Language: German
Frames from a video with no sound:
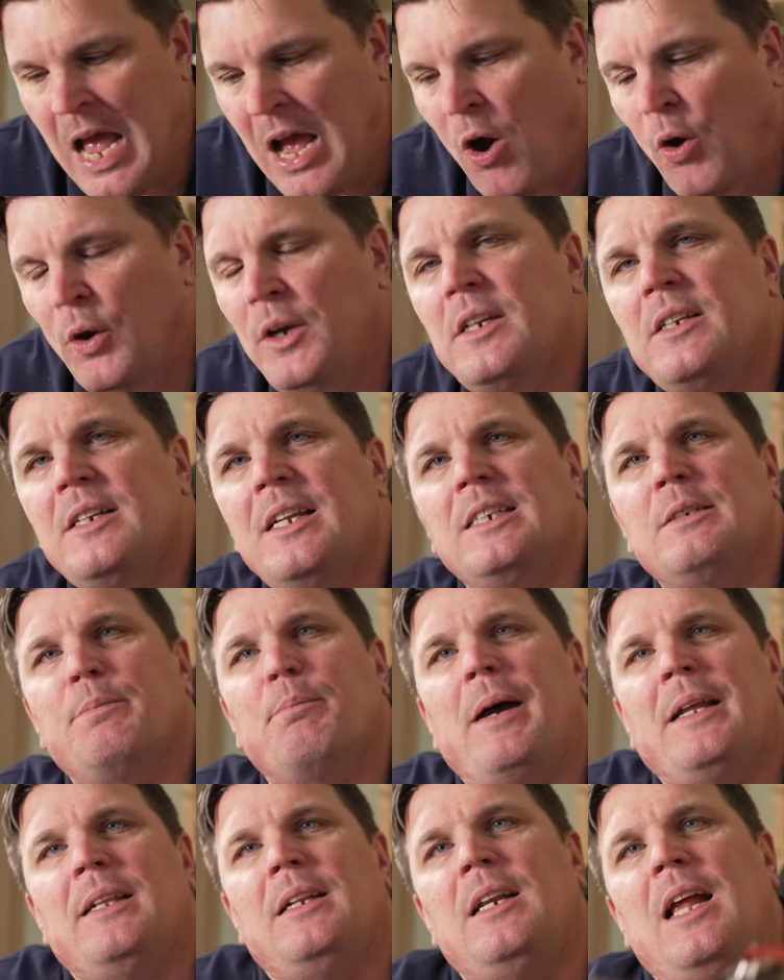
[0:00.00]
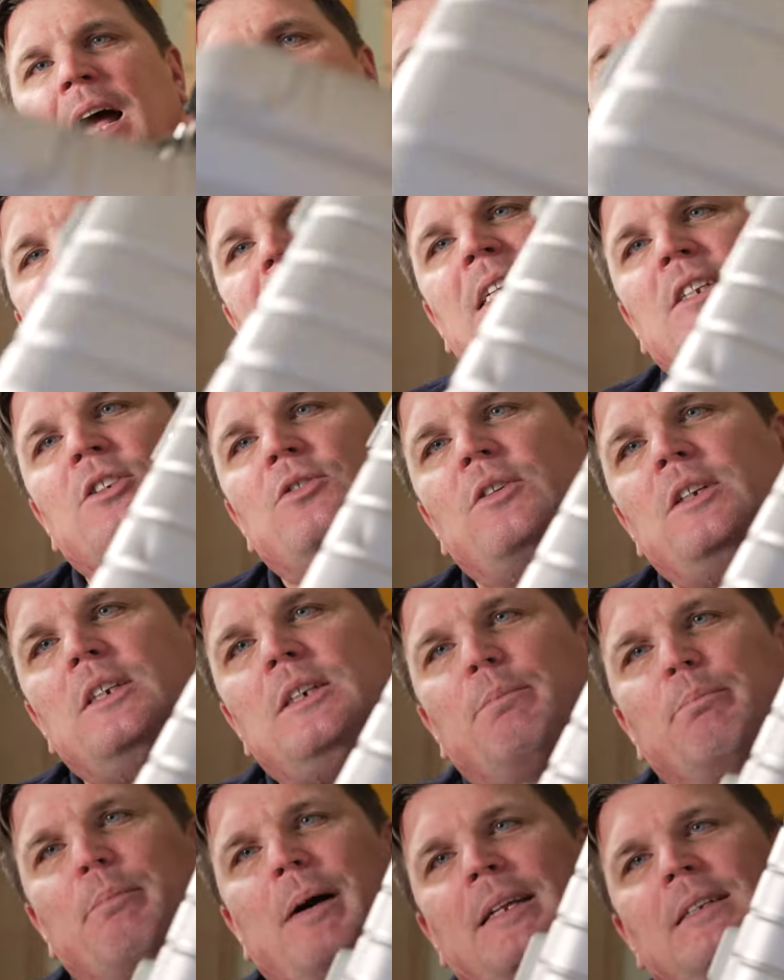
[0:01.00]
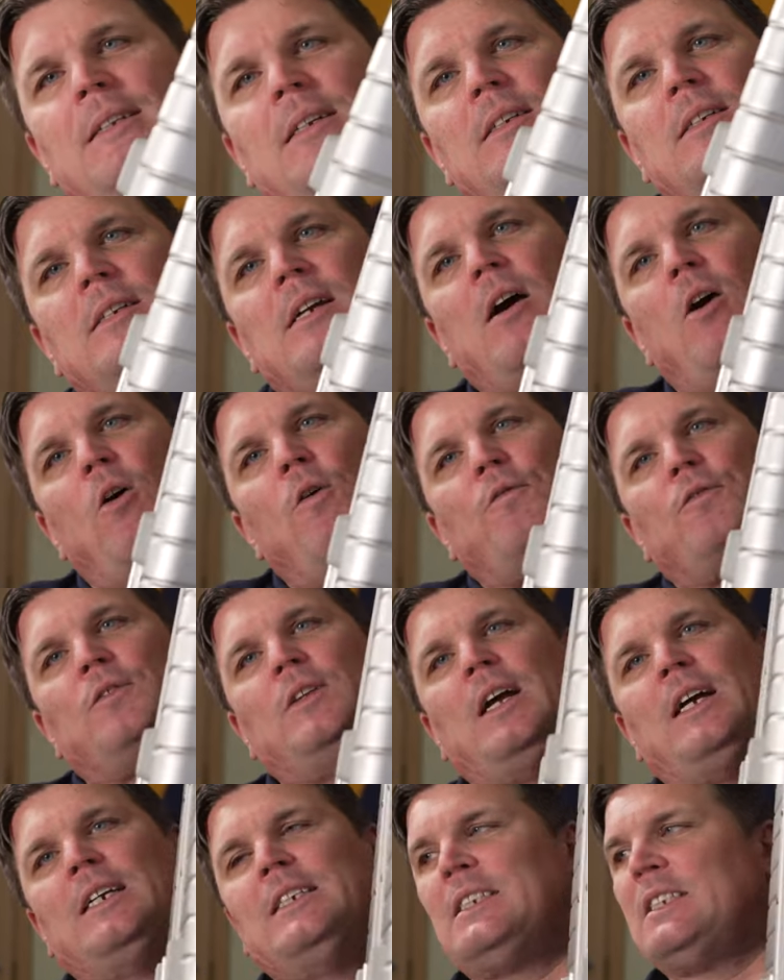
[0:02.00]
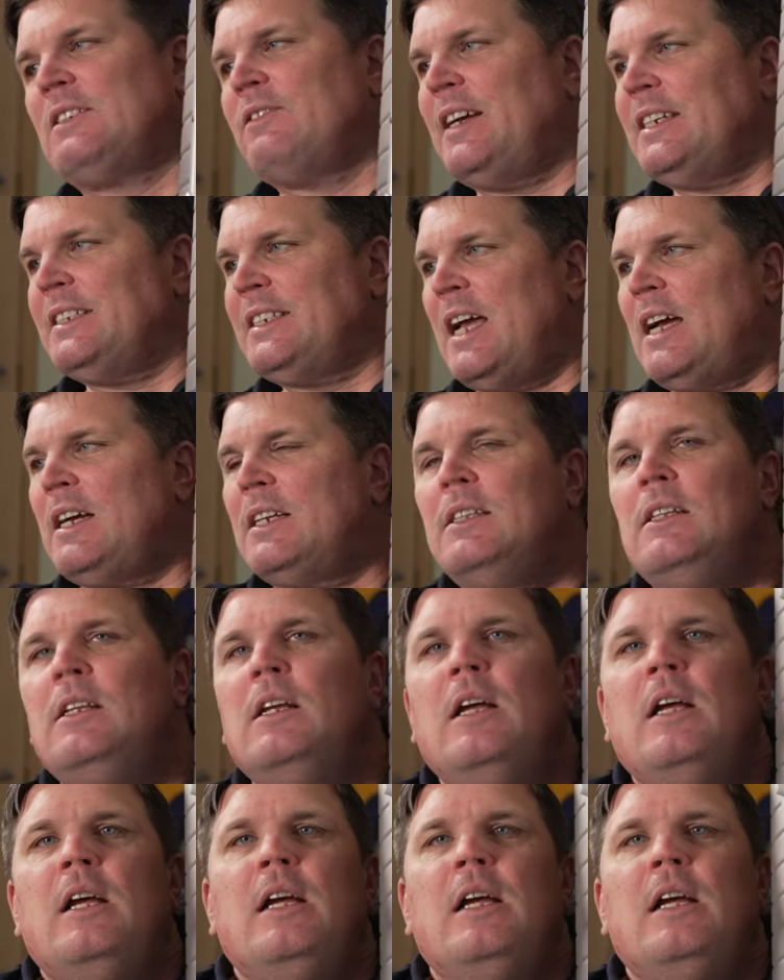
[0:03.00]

Und das Bundle heißt natürlich, Bundle kaufen heißt zwei Sachen.